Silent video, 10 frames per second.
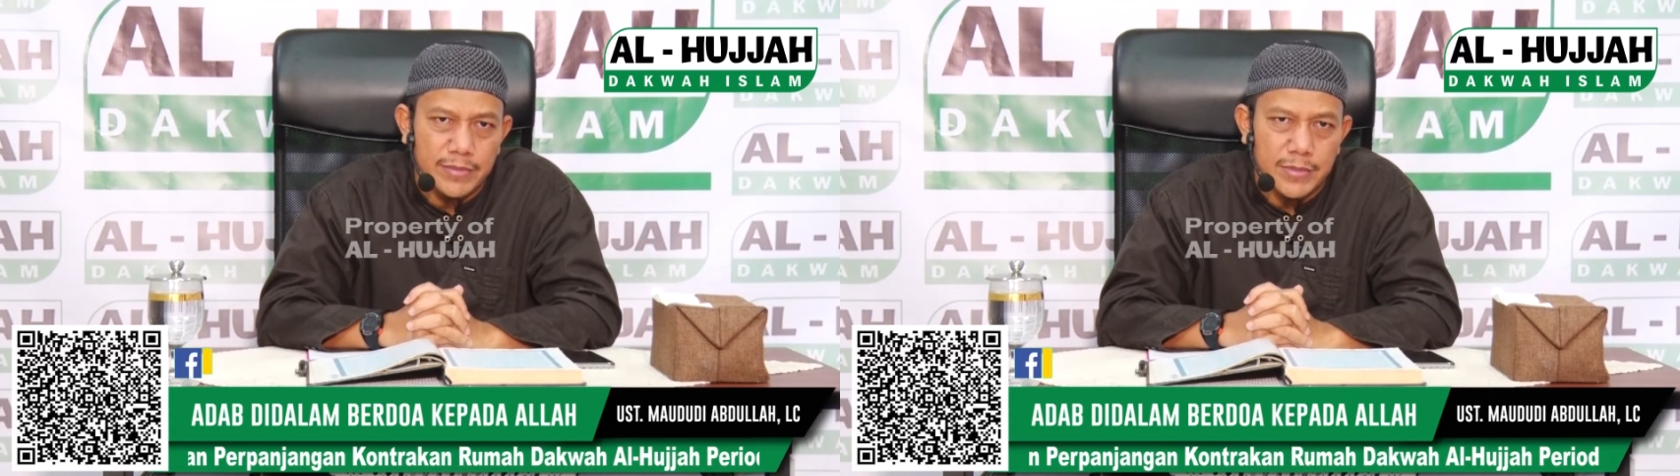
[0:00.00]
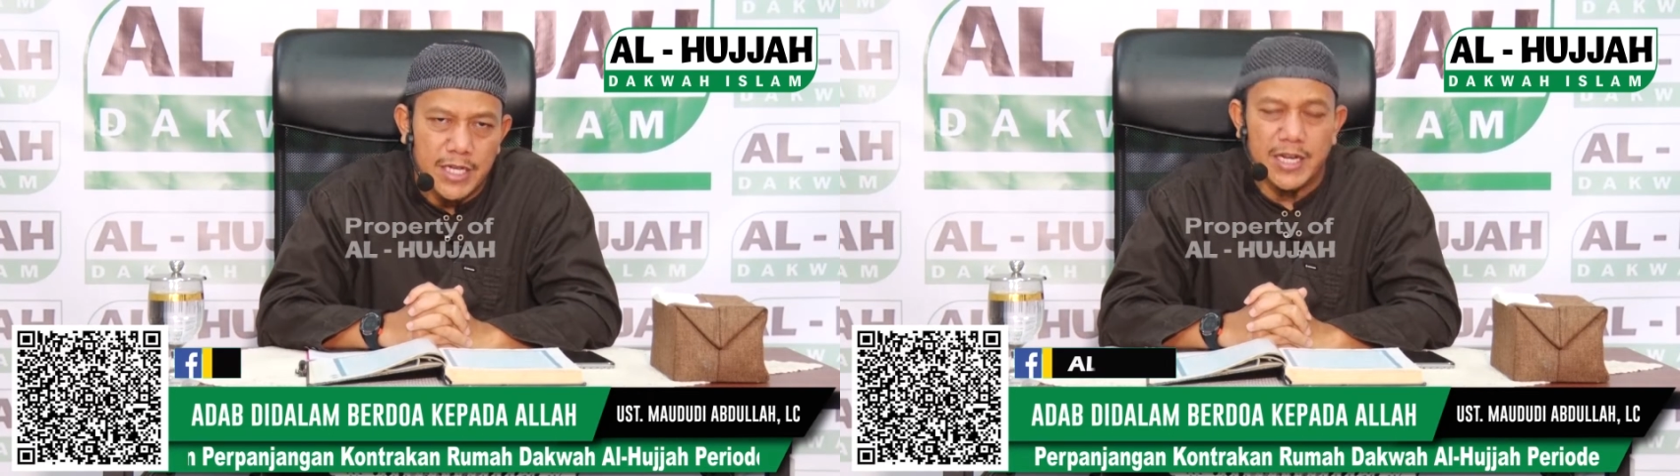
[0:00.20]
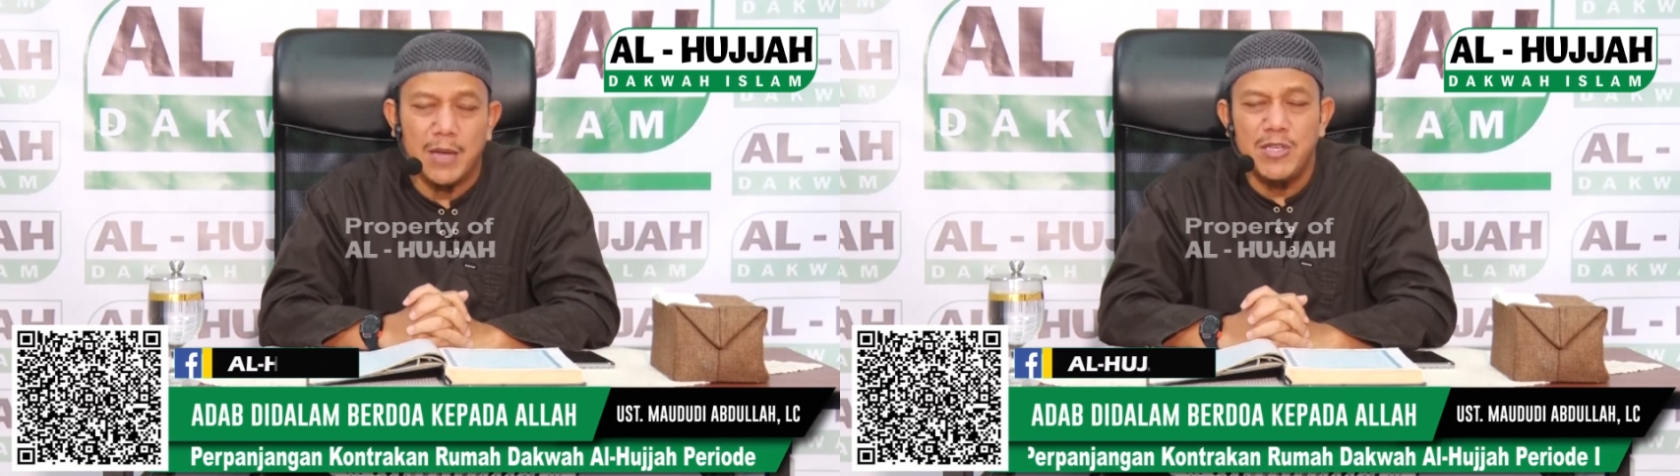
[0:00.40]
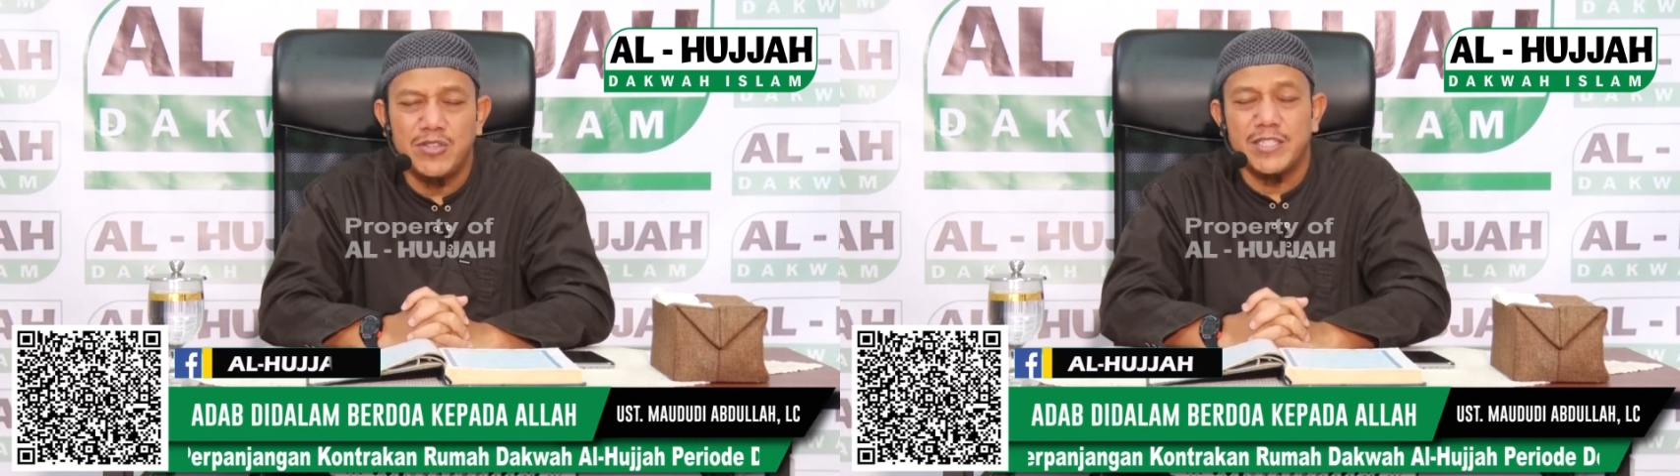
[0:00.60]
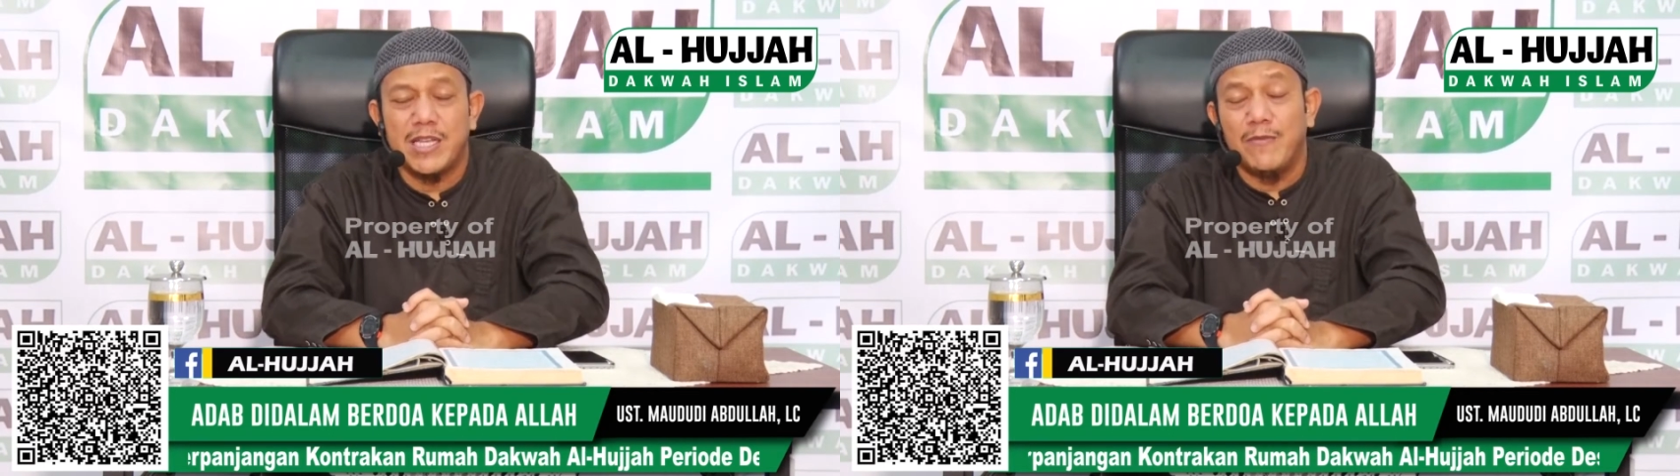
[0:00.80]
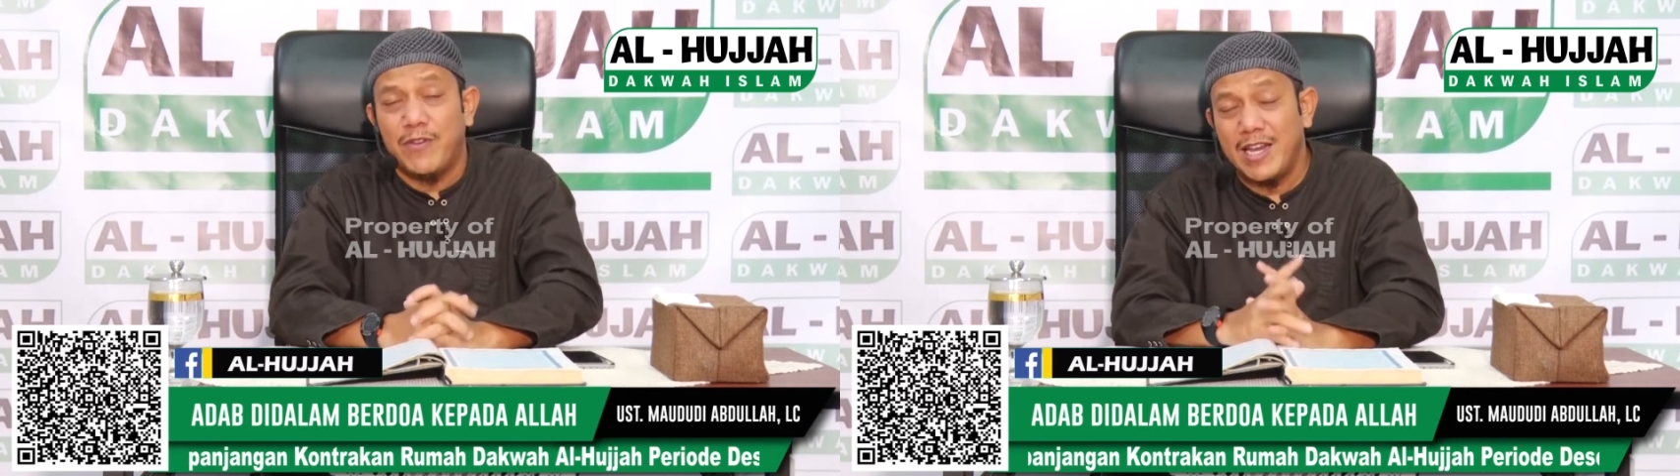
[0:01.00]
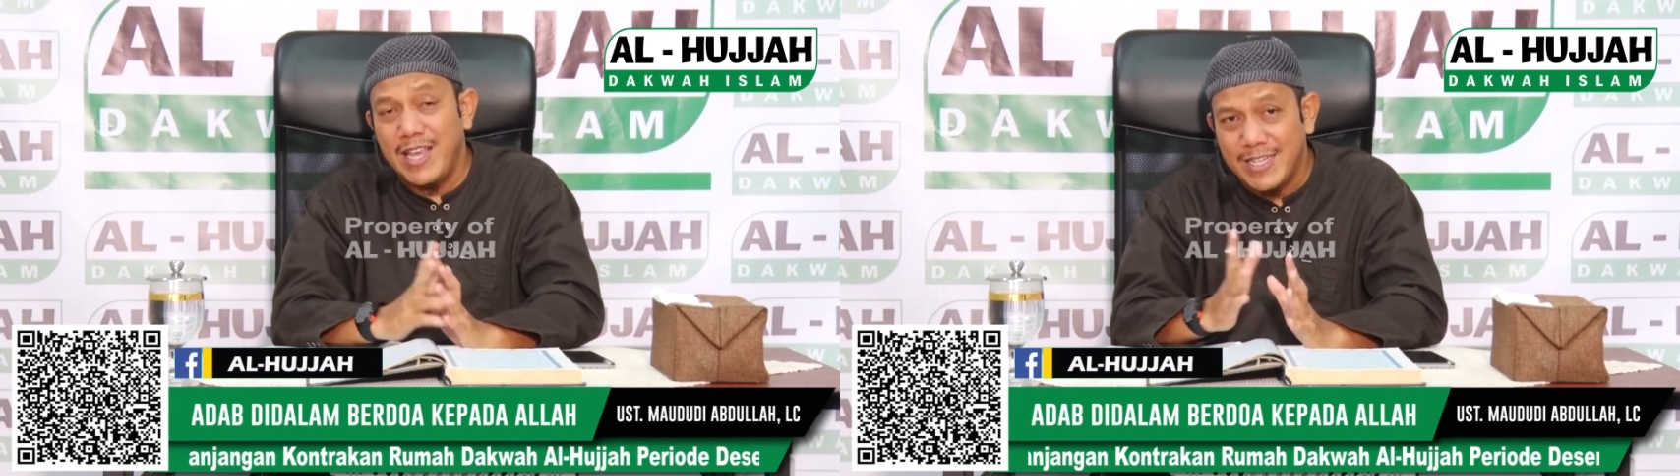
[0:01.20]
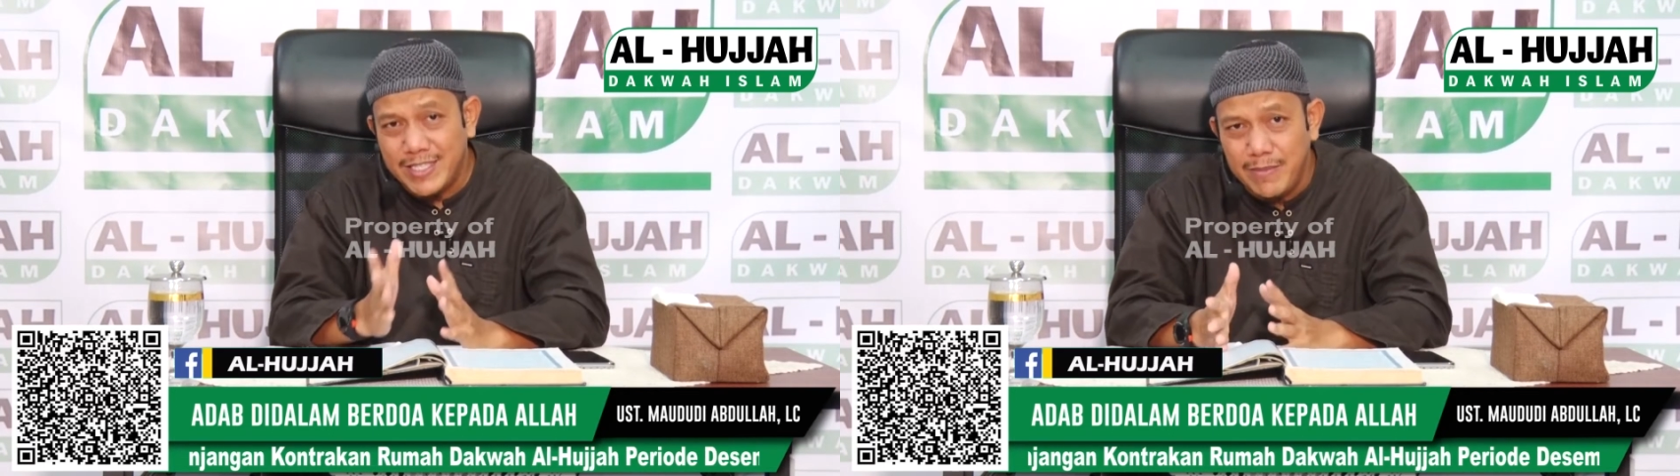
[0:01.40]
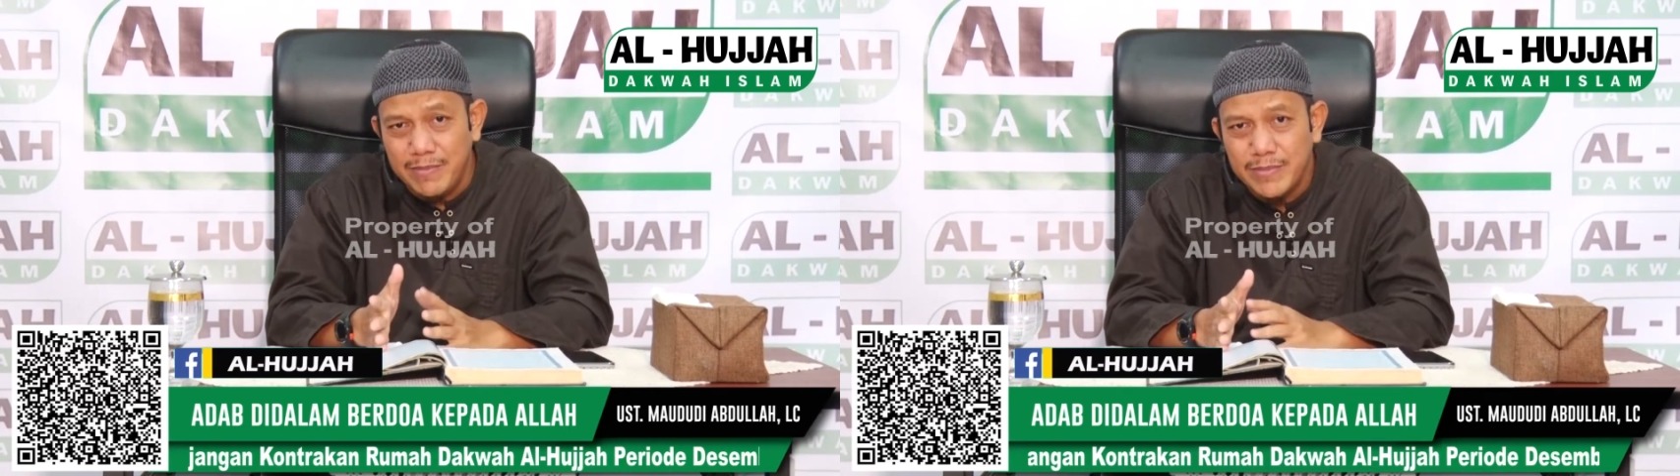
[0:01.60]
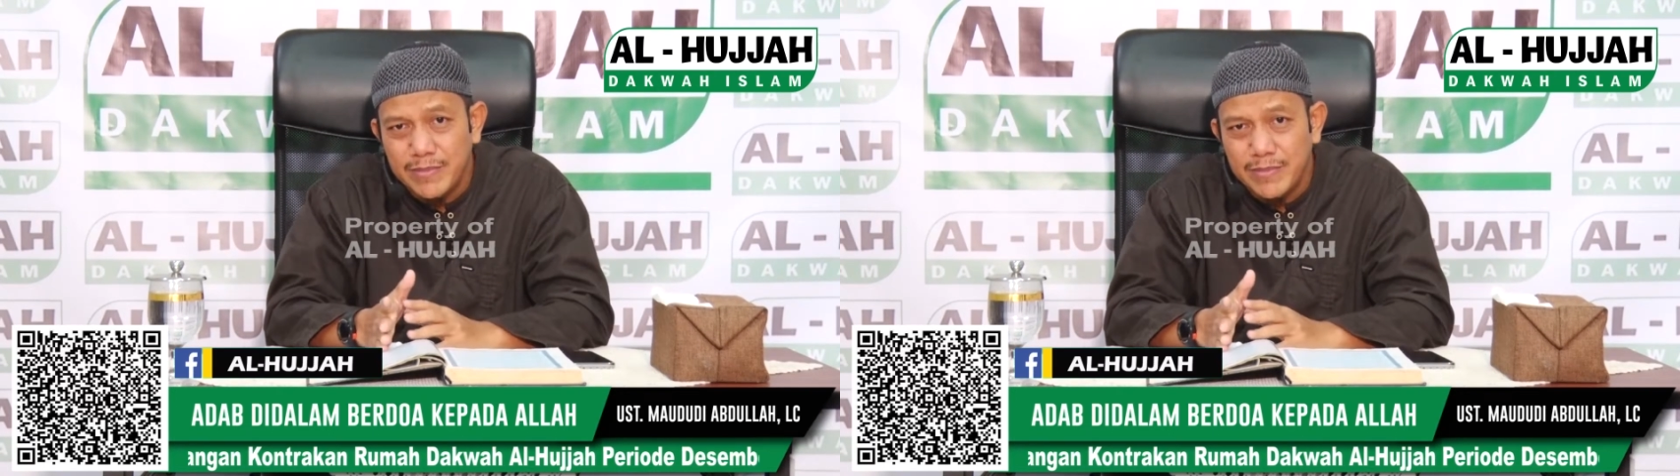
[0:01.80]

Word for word: Kata Nabi SAW, ya'zim,